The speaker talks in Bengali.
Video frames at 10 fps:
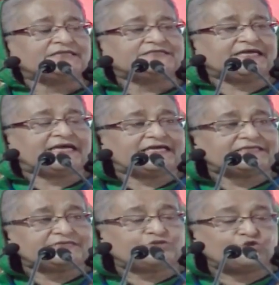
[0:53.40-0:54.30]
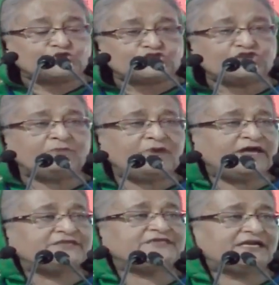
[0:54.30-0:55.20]
যে দুঃসময়
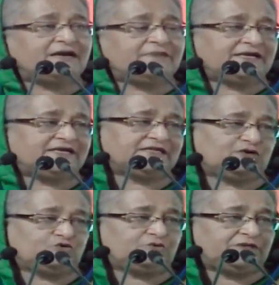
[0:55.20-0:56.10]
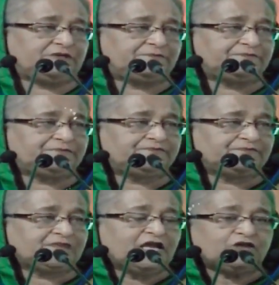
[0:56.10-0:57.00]
যারা আমার নেতাকর্মী
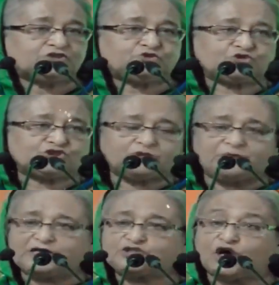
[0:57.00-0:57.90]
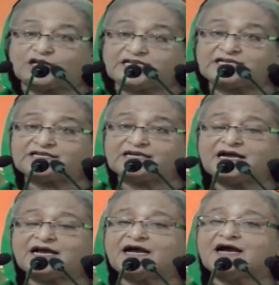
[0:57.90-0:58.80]
দুঃসময় দলের
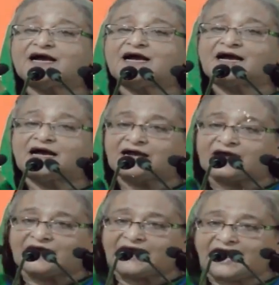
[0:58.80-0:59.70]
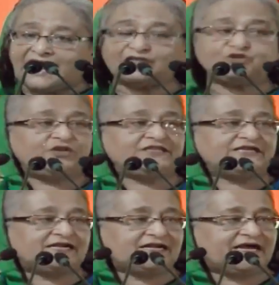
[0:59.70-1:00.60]
হাল ধরে
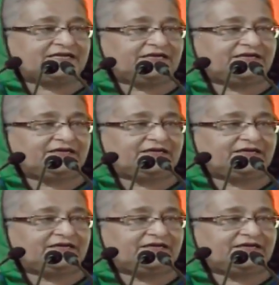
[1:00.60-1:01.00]
যারা রাখে